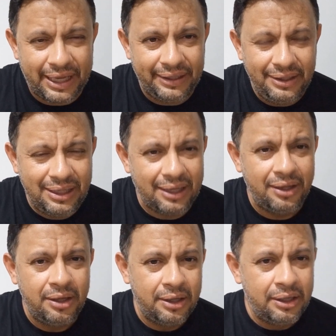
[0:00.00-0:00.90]
ainda
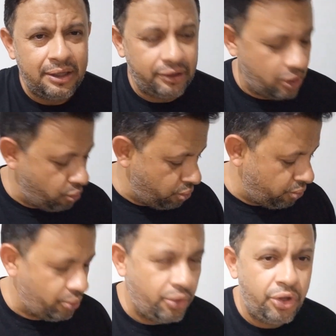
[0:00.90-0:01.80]

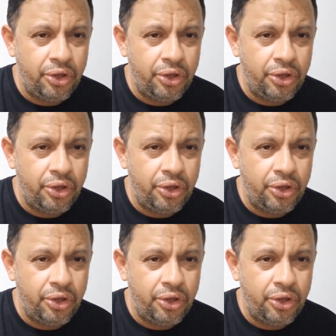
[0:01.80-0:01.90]
não